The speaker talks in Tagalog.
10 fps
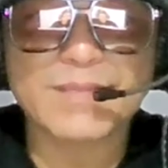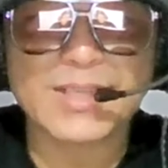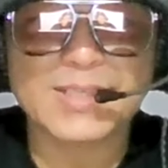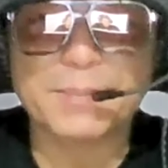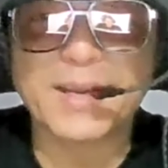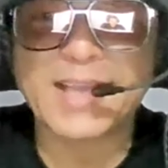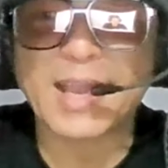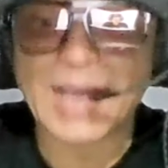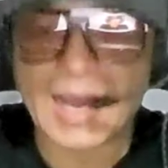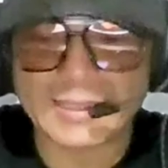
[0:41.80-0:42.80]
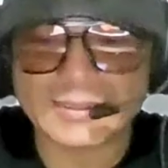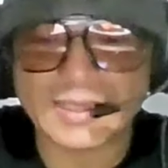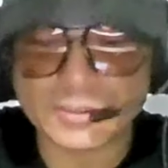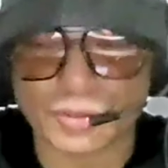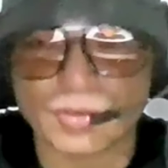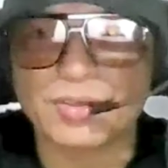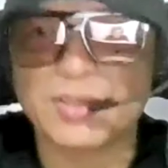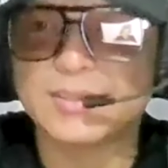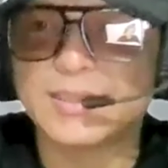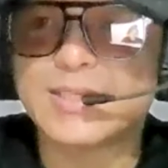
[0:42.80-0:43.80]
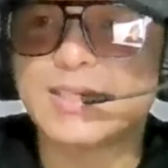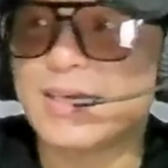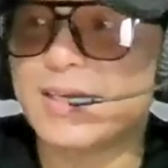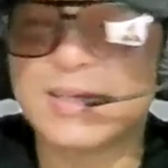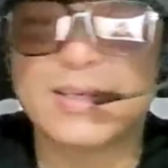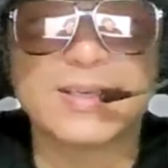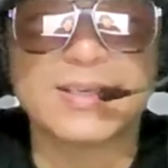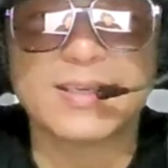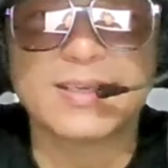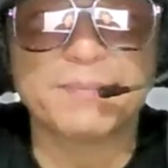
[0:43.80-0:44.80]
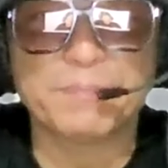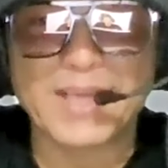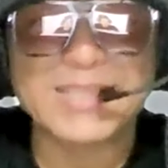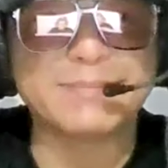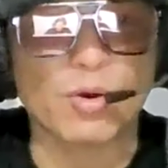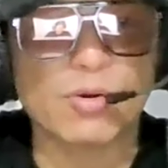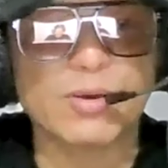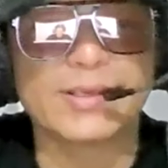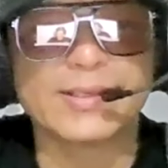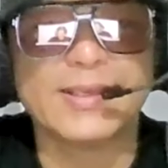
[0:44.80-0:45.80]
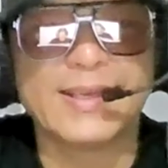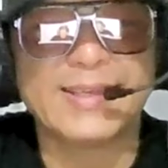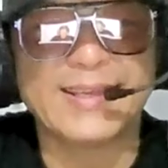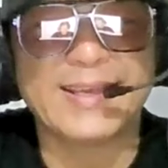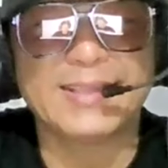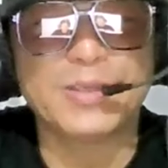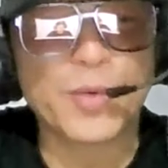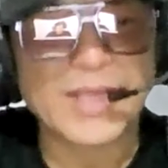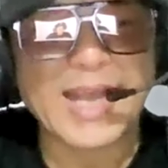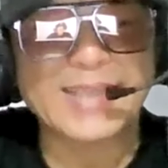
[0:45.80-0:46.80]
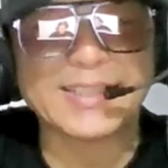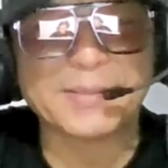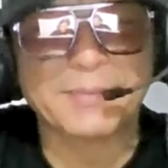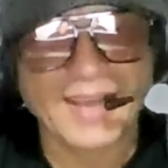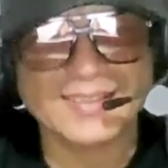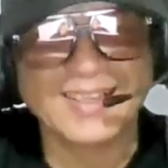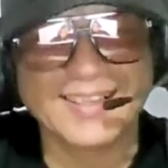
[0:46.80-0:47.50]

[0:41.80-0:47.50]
sa pangyayari na ito na si Facebook eh nawala na naman.